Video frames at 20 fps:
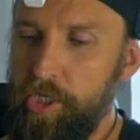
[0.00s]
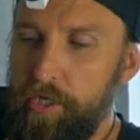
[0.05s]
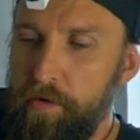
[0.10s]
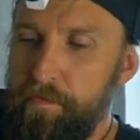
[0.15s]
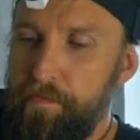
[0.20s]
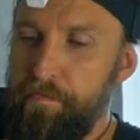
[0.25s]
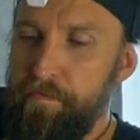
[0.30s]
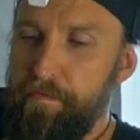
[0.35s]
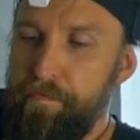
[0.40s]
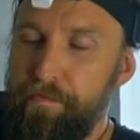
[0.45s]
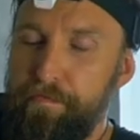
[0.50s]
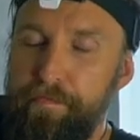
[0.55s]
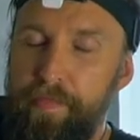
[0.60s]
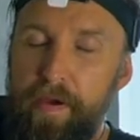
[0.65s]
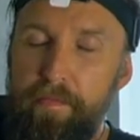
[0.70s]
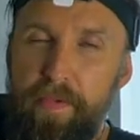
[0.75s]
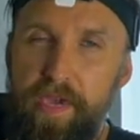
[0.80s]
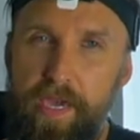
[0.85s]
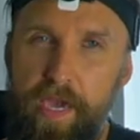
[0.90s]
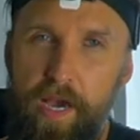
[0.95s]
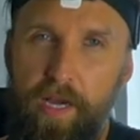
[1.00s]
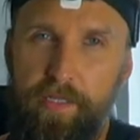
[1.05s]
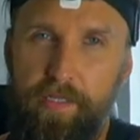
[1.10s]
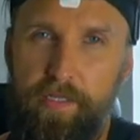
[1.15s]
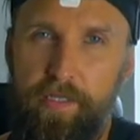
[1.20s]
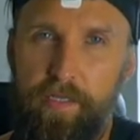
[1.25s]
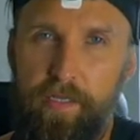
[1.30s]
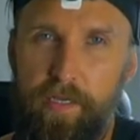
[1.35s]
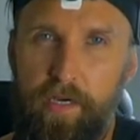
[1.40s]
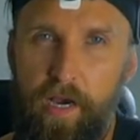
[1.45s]
же
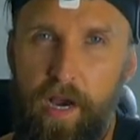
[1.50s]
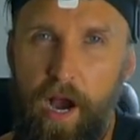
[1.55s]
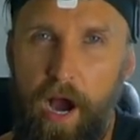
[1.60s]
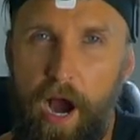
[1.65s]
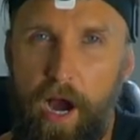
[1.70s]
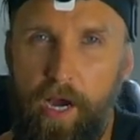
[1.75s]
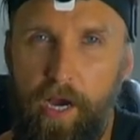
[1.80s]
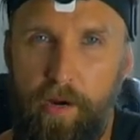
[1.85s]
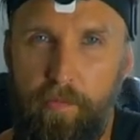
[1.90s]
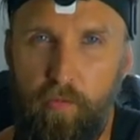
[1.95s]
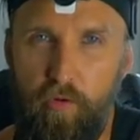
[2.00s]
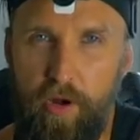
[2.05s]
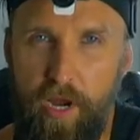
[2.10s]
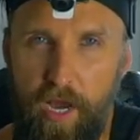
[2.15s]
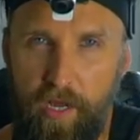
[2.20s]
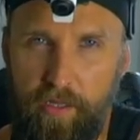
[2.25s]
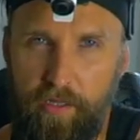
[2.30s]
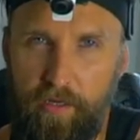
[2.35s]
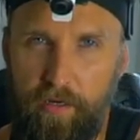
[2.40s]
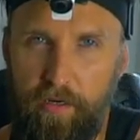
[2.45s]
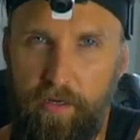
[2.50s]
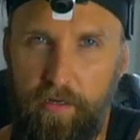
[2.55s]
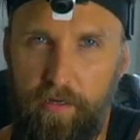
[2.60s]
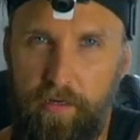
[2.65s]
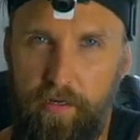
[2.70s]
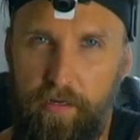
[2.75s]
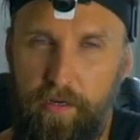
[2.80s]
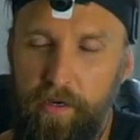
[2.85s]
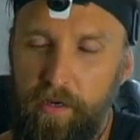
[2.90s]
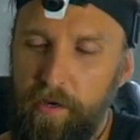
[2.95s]
поменять аккумулятор –
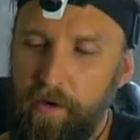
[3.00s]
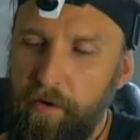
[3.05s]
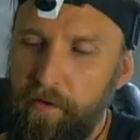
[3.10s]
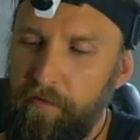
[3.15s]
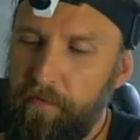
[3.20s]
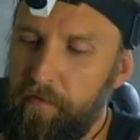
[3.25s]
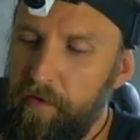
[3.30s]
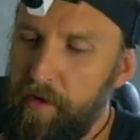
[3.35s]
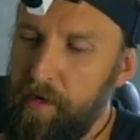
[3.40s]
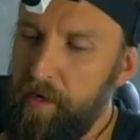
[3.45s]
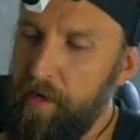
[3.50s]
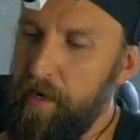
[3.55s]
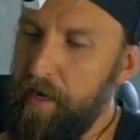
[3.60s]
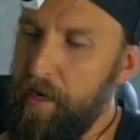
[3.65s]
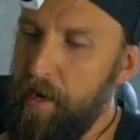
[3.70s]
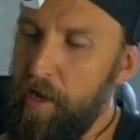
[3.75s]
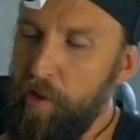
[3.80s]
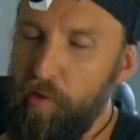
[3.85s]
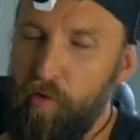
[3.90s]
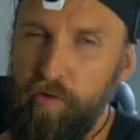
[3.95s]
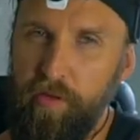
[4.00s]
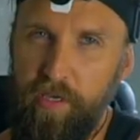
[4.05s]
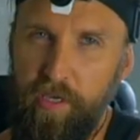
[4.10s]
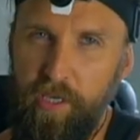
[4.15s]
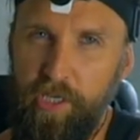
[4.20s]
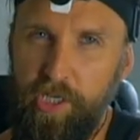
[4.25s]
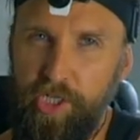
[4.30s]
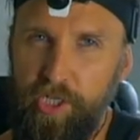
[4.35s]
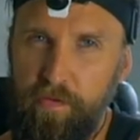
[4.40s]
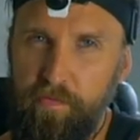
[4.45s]
в
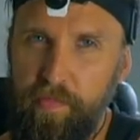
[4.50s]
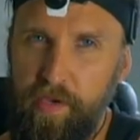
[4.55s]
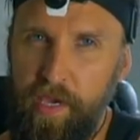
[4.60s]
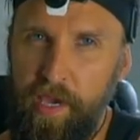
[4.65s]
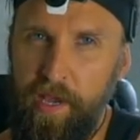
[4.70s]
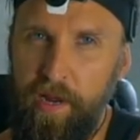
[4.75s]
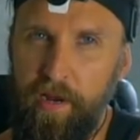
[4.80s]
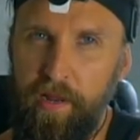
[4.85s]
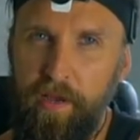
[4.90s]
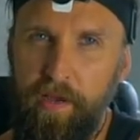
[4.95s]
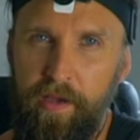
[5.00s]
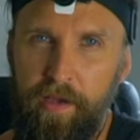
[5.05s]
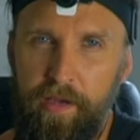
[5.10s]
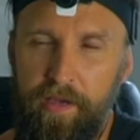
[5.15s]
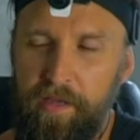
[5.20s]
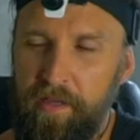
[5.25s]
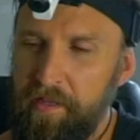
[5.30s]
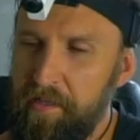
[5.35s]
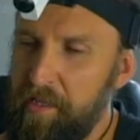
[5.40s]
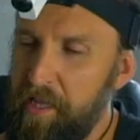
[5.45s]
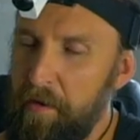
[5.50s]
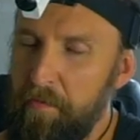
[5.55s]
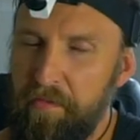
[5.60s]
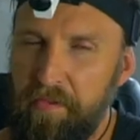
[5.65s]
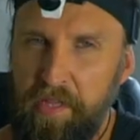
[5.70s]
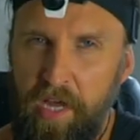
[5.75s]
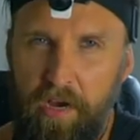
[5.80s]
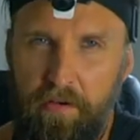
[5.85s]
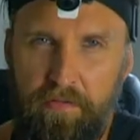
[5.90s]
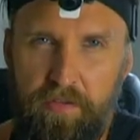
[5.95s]
колонке JBL там
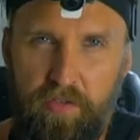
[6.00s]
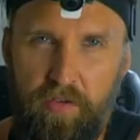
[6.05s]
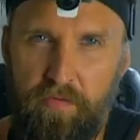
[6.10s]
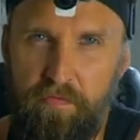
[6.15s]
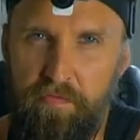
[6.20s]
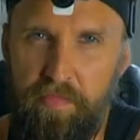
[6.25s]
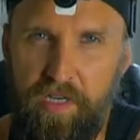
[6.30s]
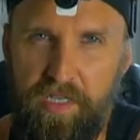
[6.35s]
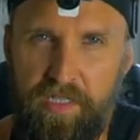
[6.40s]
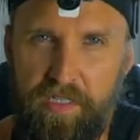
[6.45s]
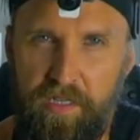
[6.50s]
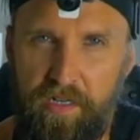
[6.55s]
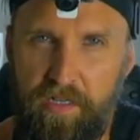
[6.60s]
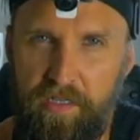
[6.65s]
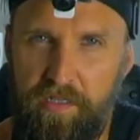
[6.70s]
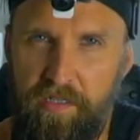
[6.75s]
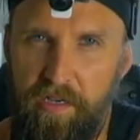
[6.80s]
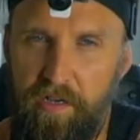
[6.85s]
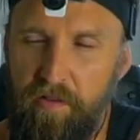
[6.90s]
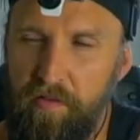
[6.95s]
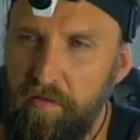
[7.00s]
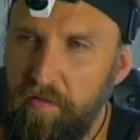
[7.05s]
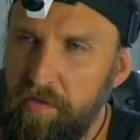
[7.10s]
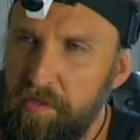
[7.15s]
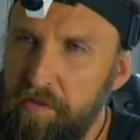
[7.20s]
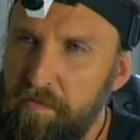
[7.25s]
так все быстро делают.